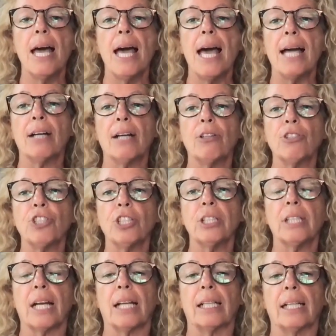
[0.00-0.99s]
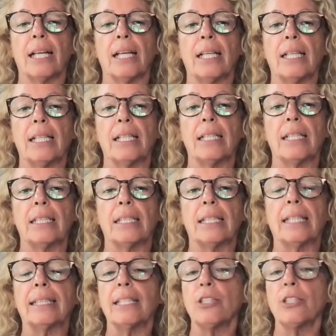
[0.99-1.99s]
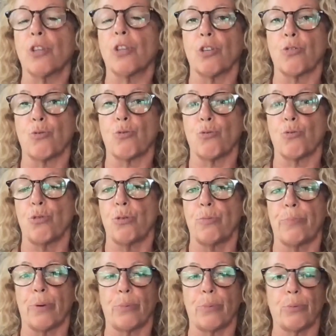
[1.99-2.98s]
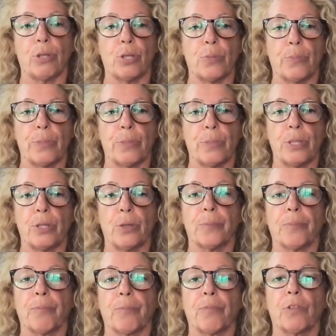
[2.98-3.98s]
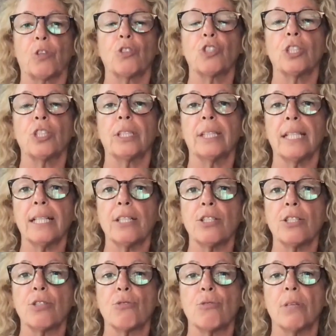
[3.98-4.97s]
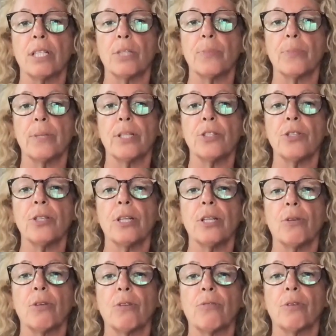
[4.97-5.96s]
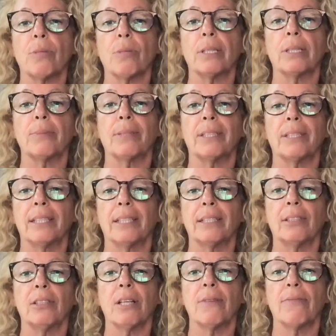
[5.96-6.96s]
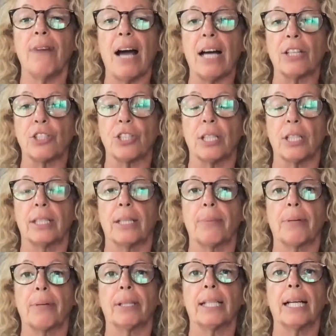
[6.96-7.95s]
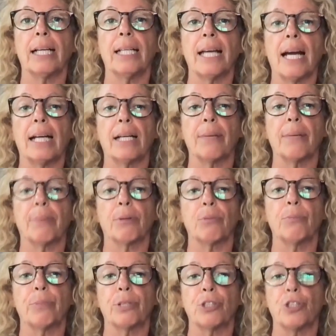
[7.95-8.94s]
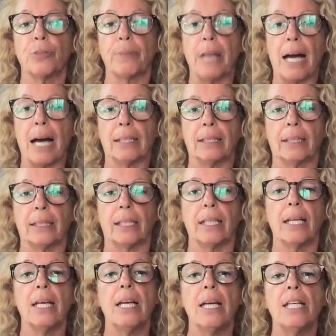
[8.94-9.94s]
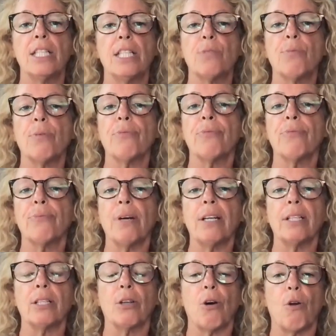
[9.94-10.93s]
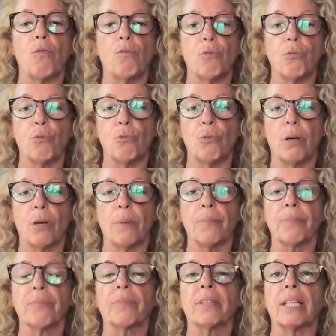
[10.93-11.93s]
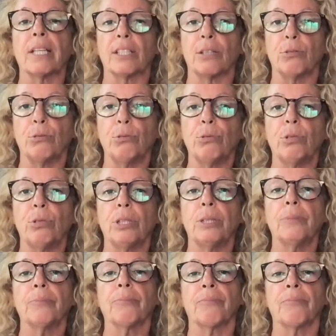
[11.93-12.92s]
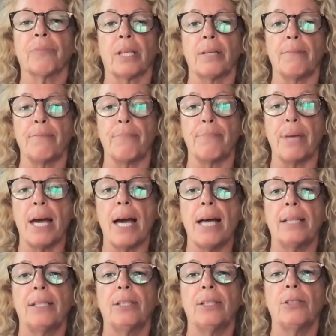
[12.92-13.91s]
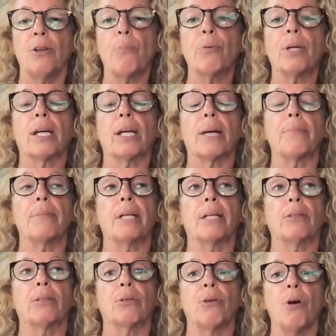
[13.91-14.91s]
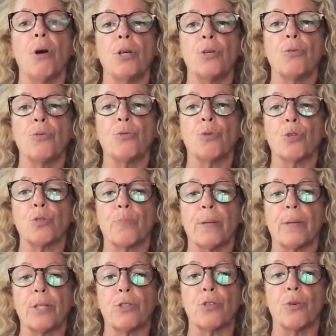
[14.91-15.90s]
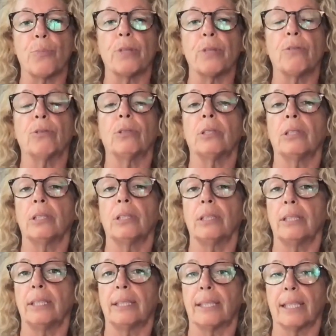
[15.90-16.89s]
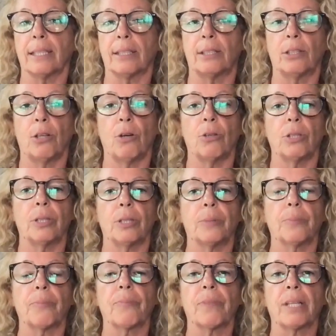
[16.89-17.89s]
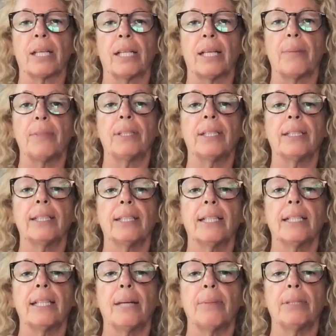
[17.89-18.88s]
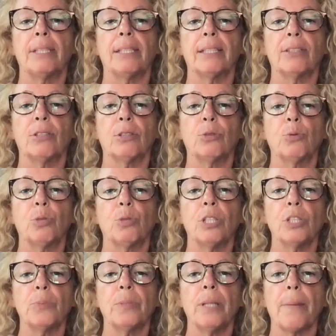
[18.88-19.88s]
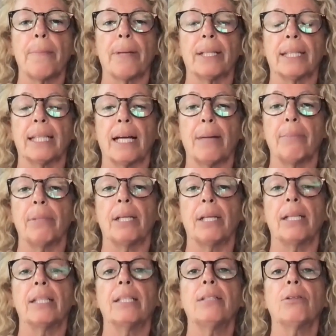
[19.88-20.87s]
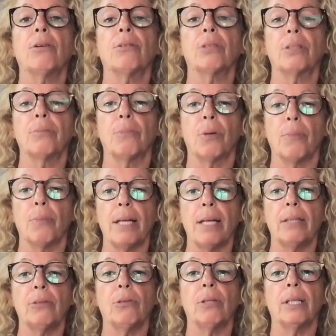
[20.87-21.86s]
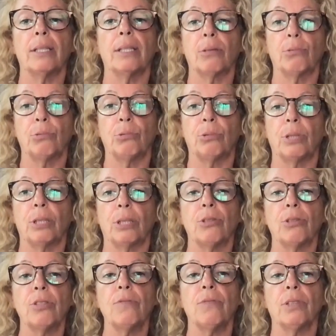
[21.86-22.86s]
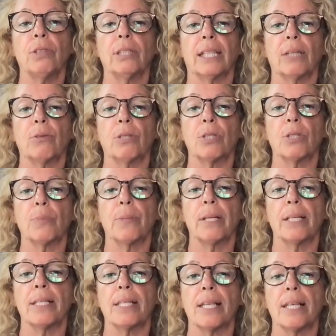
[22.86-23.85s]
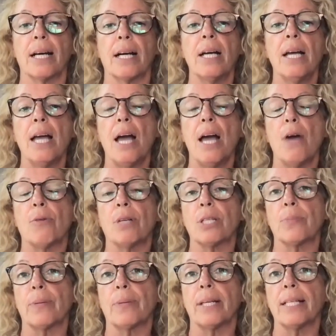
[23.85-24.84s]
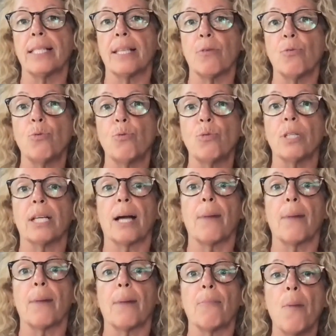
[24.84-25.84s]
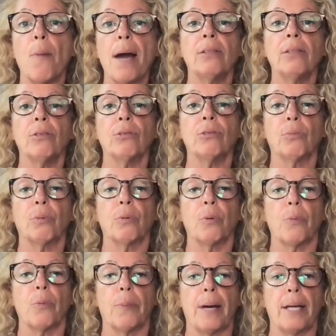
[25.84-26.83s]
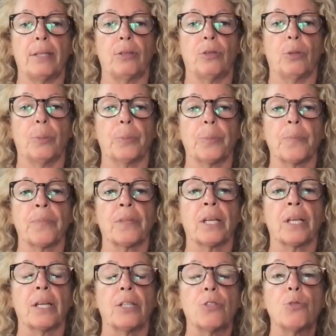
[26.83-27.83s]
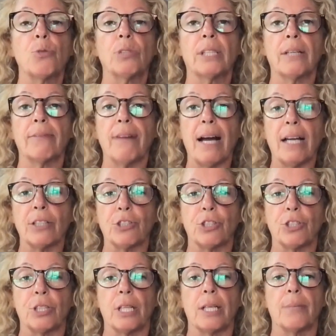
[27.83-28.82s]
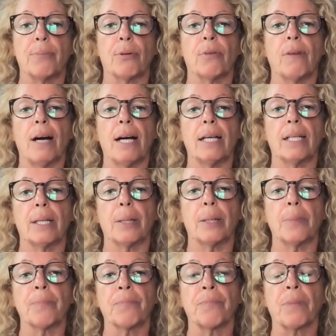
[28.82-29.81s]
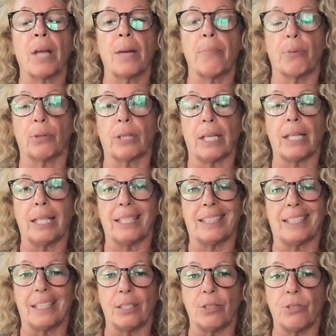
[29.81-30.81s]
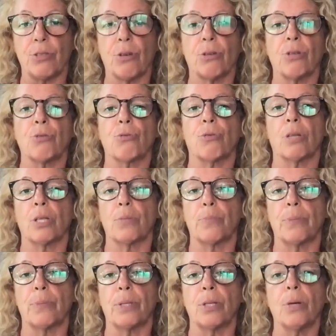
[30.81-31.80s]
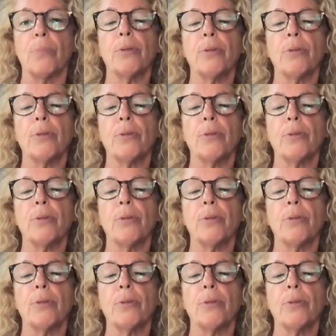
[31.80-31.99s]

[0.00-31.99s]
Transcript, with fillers: e concentrare la, l'attenzione sul proprio respiro. Concentrarsi sulla respirazione è una forma di meditazione facile da praticare anche per un principiante. Si può fare ovunque, da seduti, in piedi, oppure camminando in uno spazio privo di distrazioni. La, medita- la, meditazione sul respiro è praticabile in ogni momento e da tutti ed ogni volta che un'esperienza è un'esperienza unica, momento dopo momento. Risulta facile provare e portare l'attenzione sul respiro, però